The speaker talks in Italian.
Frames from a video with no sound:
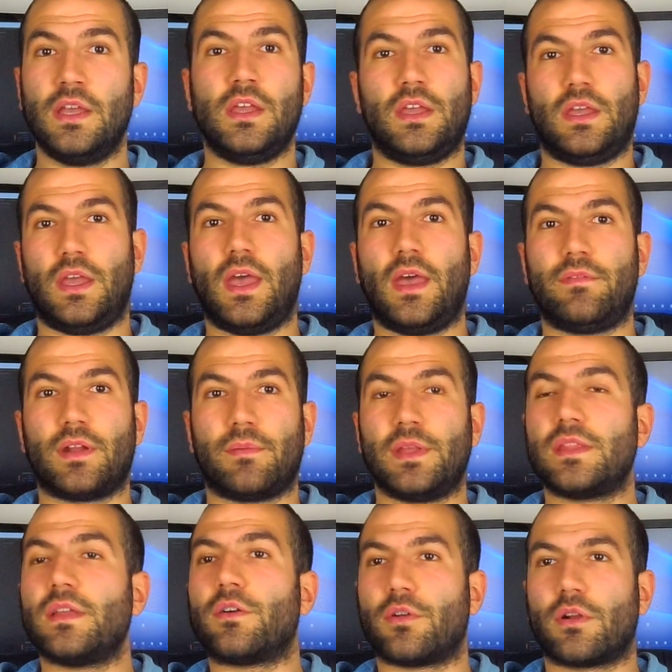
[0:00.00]
è veramente
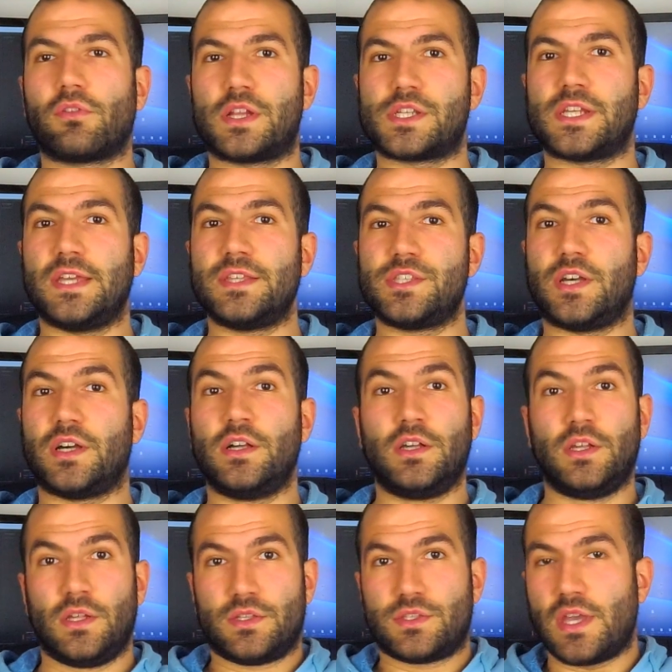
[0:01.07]
ancora una scheggia,
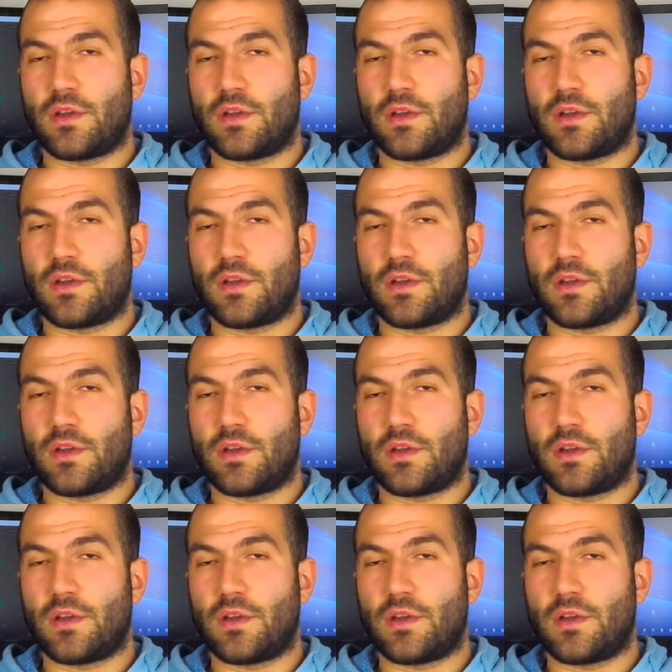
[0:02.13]
cioè